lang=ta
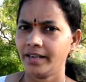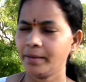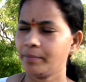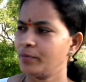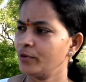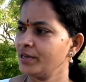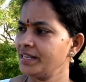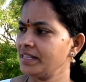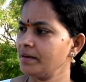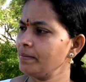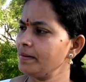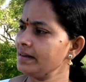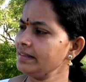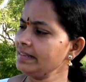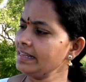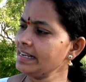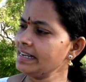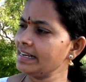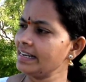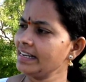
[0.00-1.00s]
இப்போ இதை
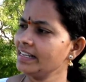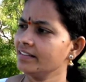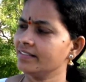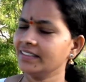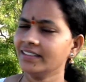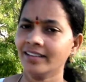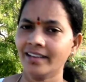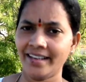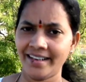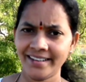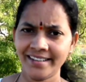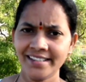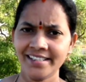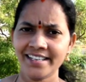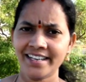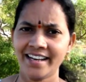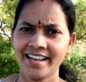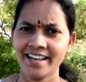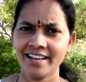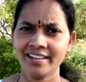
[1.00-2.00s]
பார்த்தீங்கன்னா இது வந்து
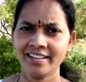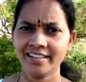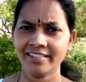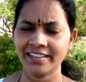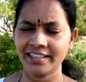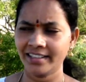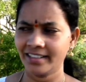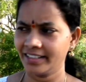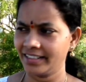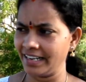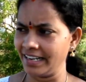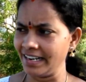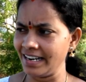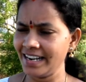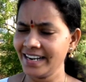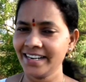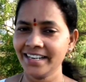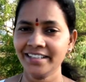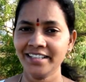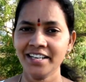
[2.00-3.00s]
எருக்கஞ்செடி இது
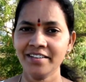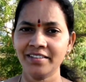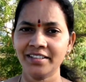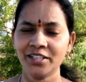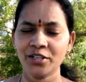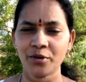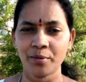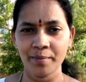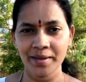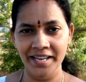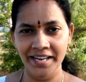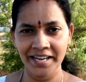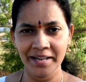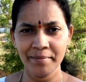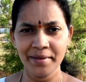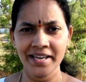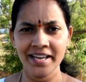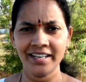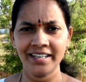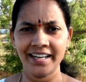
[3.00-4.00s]
எல்லா இடத்துலையும் வந்து ரொம்ப
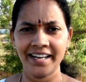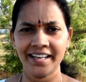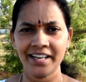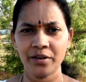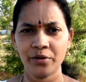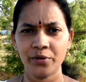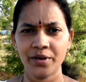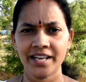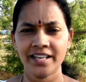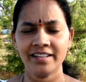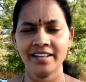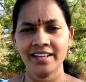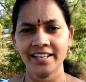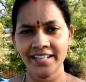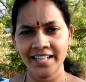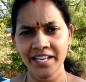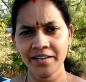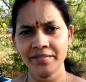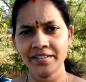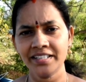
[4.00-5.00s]
எளிமையாக கிடைக்கக்கூடியது
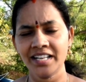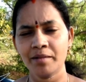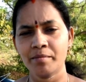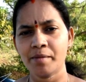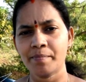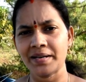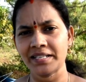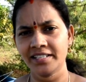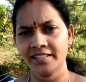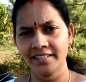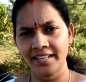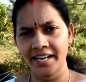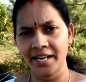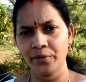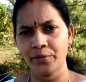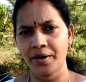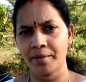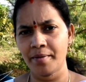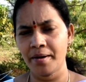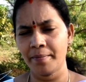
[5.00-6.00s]
இதையும் வந்து நம்ம பசுந்தழை
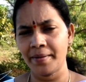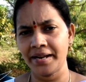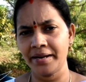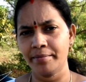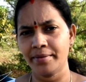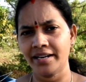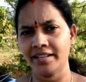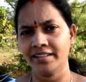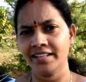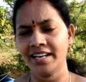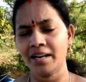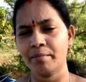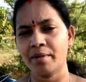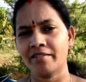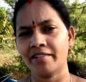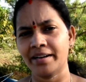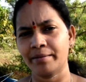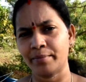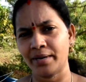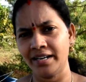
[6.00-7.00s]
உரமாக பயன்படுத்தி
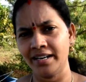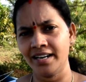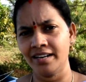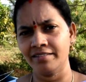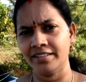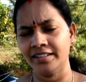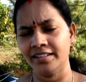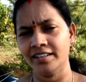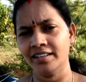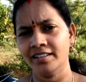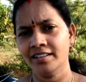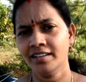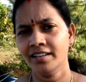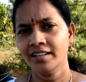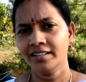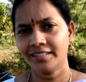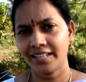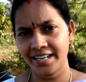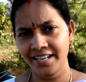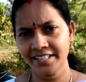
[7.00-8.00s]
நம்ம மண்ணில் வந்து
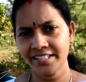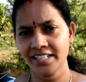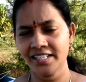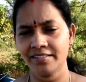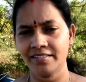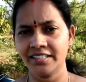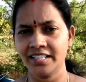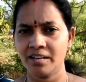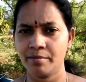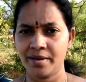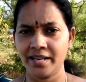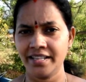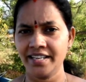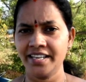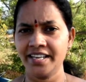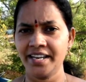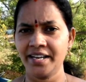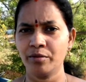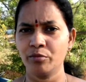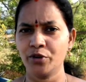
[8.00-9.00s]
தழைச்சத்தை வந்து நம்ம
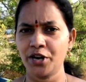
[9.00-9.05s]
அதிகரிக்க